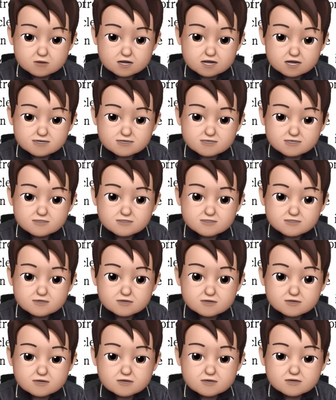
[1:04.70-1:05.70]
뭐와 같은
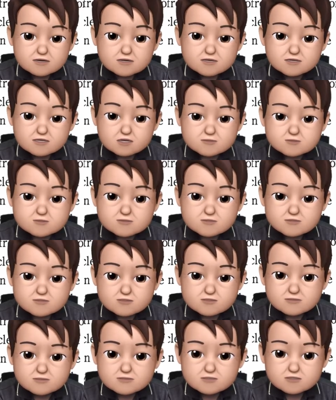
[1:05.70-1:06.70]

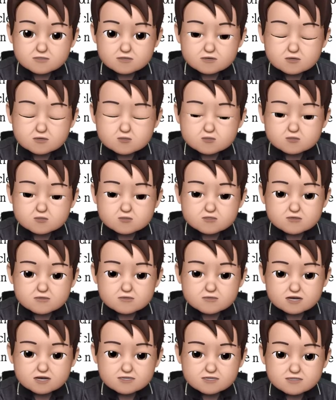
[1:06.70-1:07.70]
슬픔 그리고
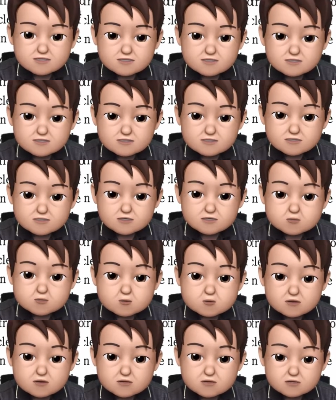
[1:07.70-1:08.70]
두려움과 같은
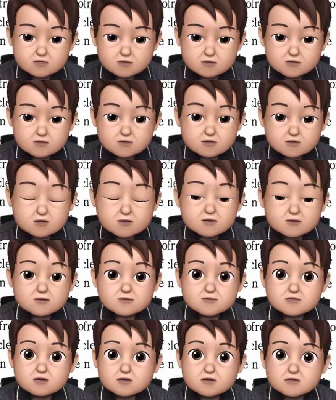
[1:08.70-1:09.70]
그런
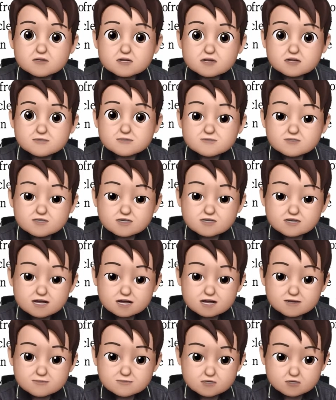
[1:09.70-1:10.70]
원초적이고 더
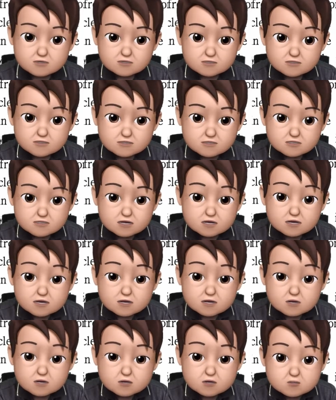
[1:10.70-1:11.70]
깊은 감정들을
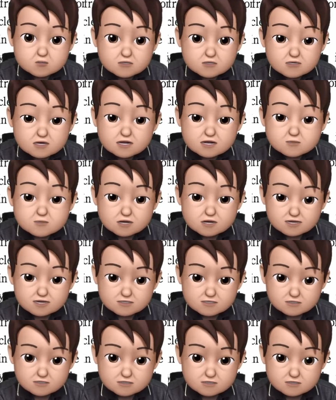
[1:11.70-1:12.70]
숨기기
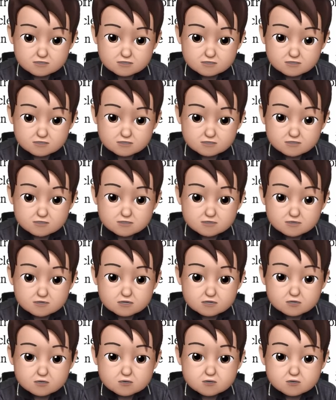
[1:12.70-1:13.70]
위해서, 어?
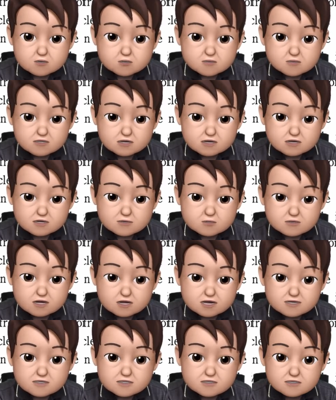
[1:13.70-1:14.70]

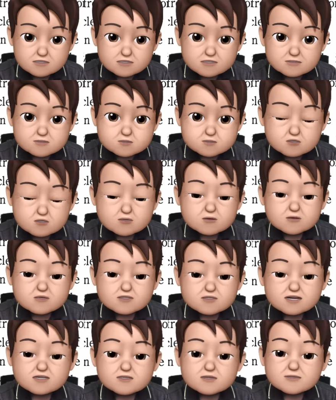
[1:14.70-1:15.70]
숨기기 위해서
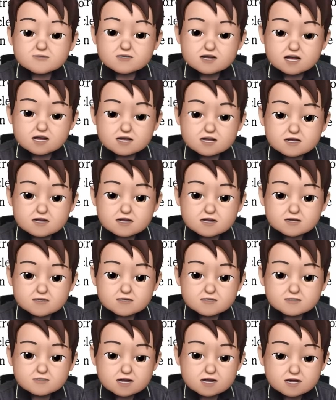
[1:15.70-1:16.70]
분노를 사용합니다.
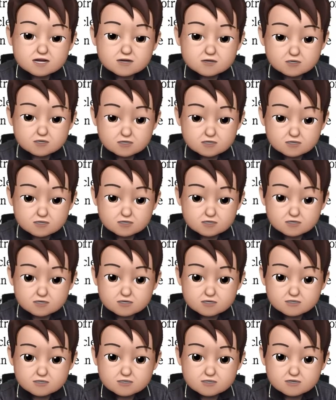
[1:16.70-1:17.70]
그런데
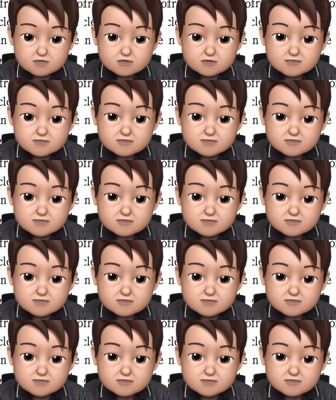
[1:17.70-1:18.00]
이것은,